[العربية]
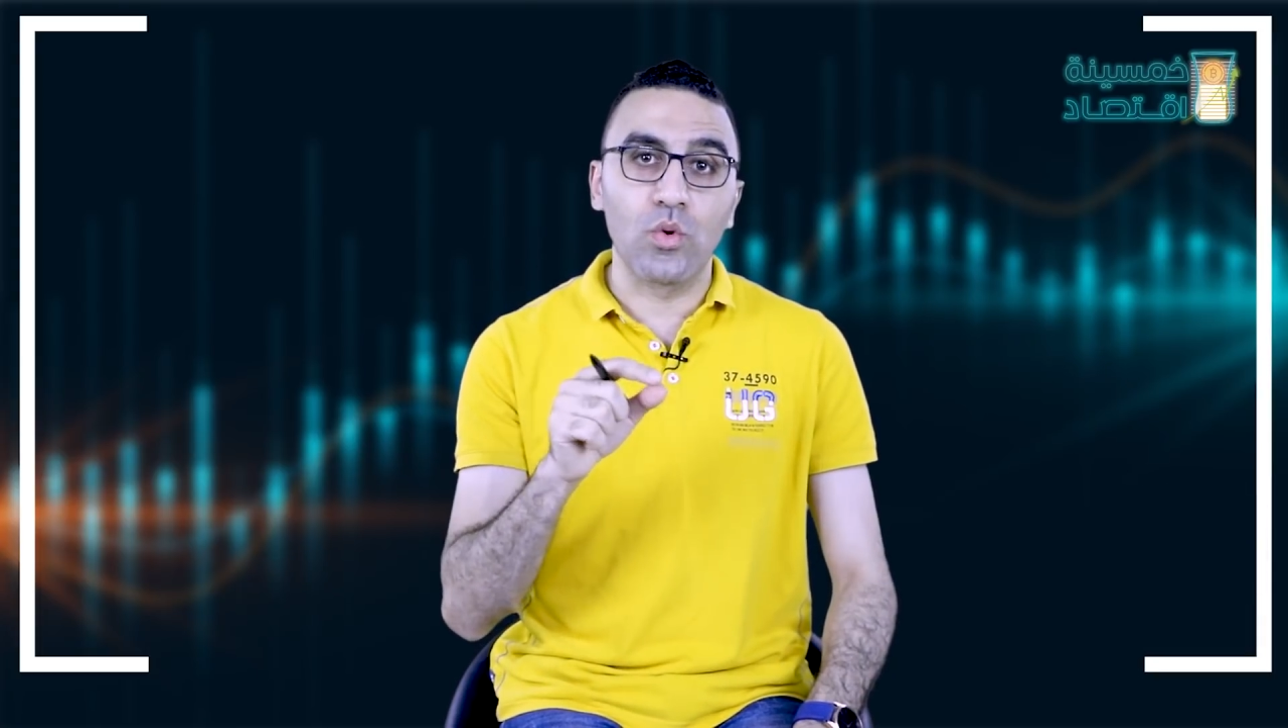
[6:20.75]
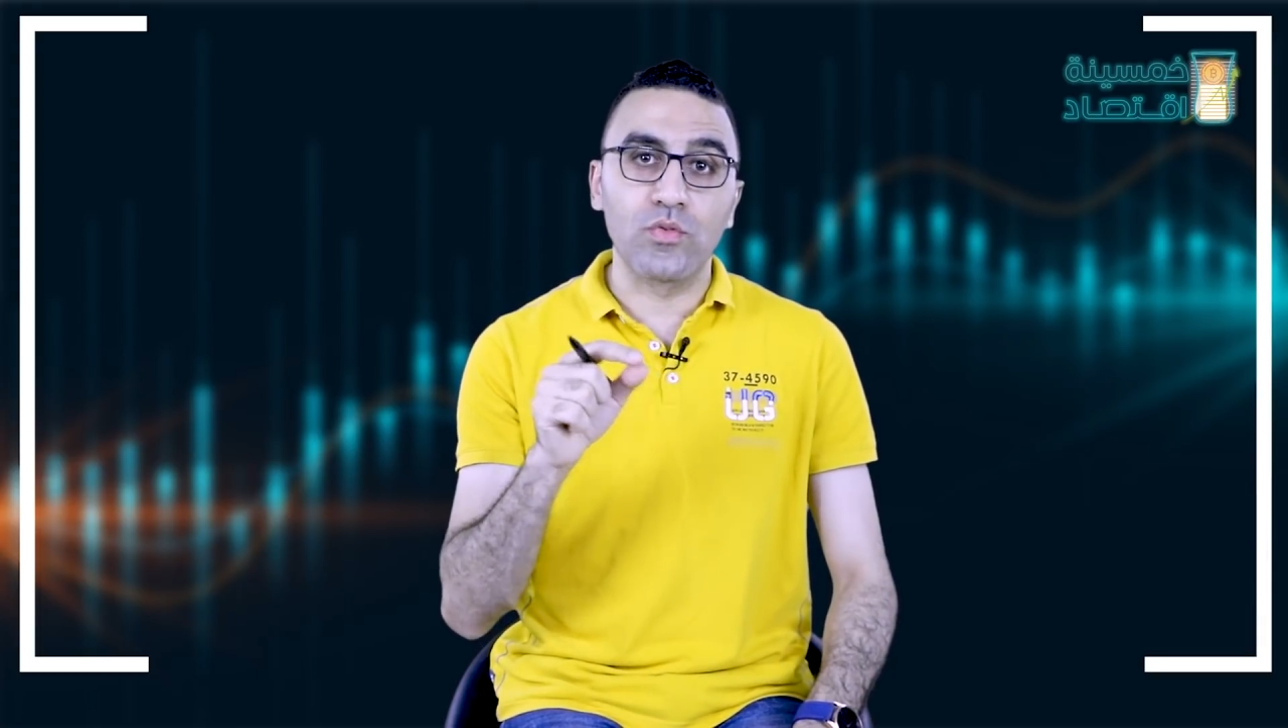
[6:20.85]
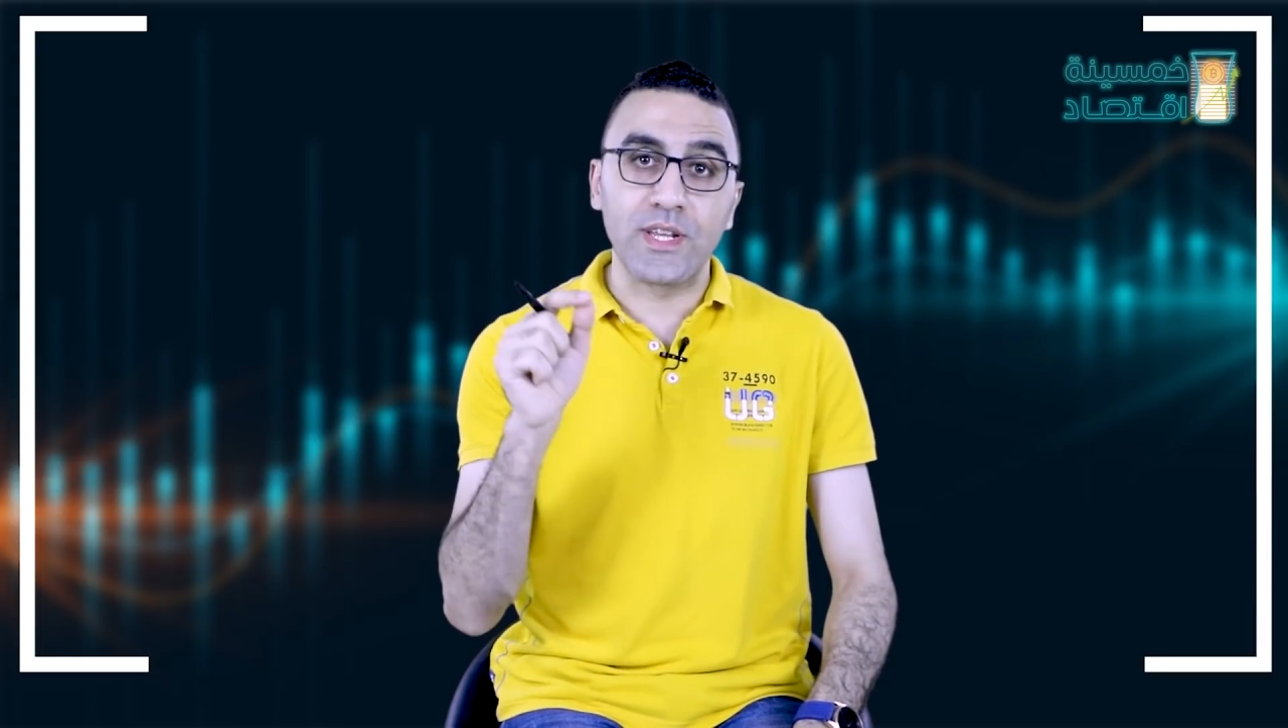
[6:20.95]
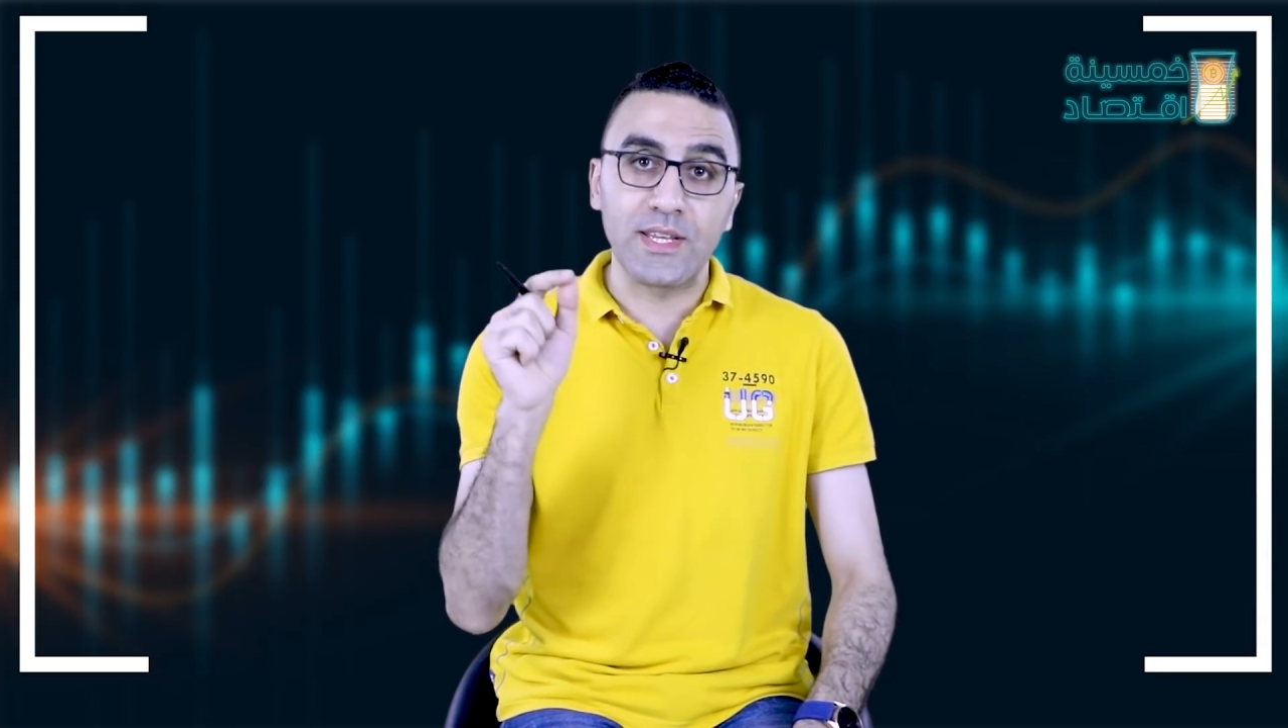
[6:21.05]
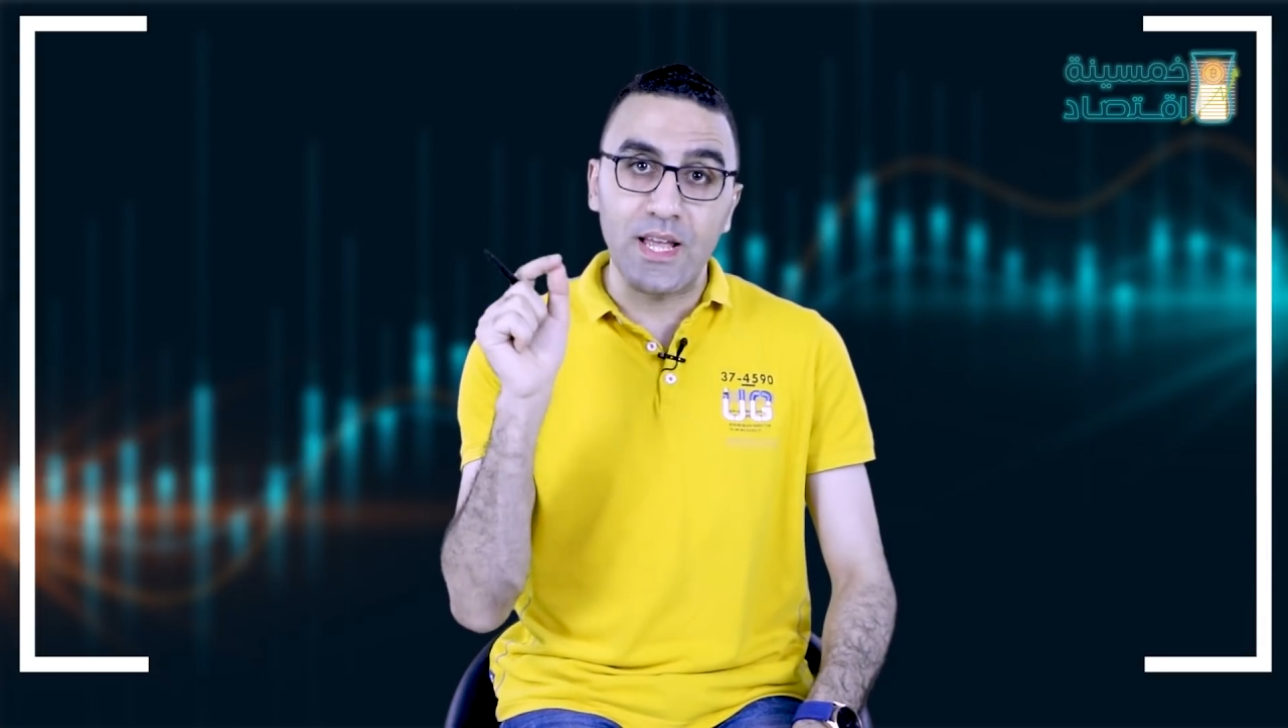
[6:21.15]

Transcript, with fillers: وفي سنة